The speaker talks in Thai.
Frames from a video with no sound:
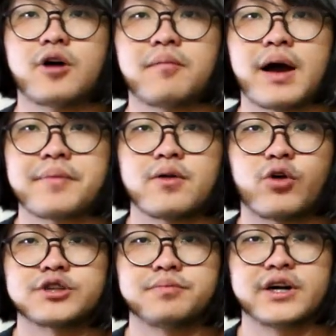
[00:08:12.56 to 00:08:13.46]
ต่อมาเป็น
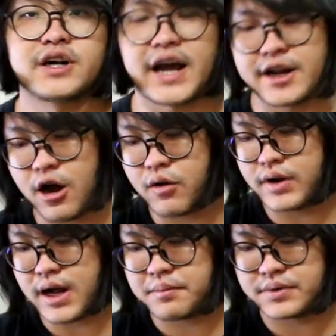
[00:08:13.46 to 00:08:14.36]
w a t c h b u r n Idol
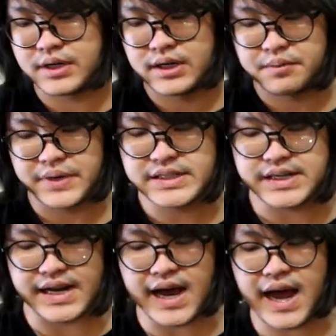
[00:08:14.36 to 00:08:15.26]
นะครับ เป็น
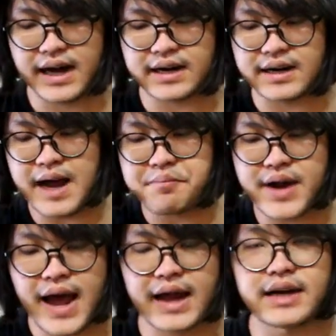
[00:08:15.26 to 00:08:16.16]
สีด้าน
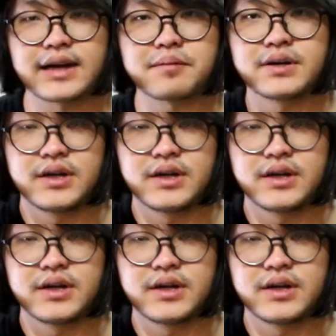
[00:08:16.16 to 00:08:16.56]
ดำด้านนะครับ